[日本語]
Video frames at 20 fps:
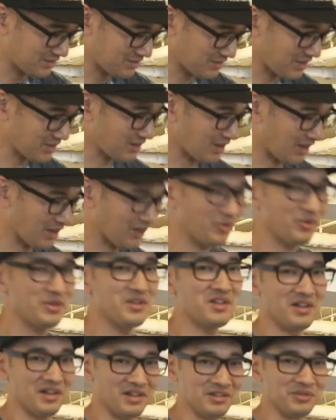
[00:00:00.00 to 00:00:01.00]
ただかっこい
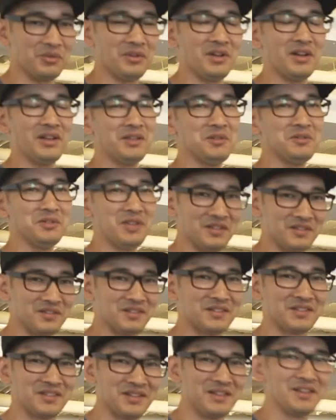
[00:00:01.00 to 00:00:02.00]
いからそれが理由で
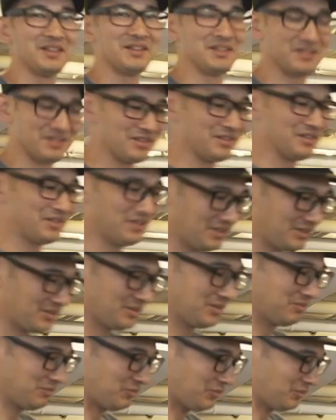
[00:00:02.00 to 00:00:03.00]
す。
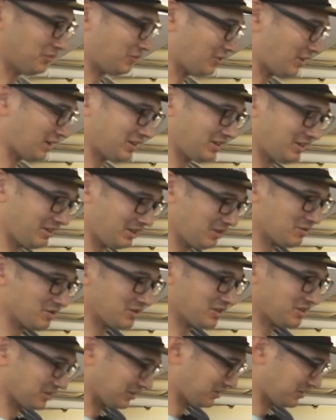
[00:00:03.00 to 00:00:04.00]
う他に理由はないで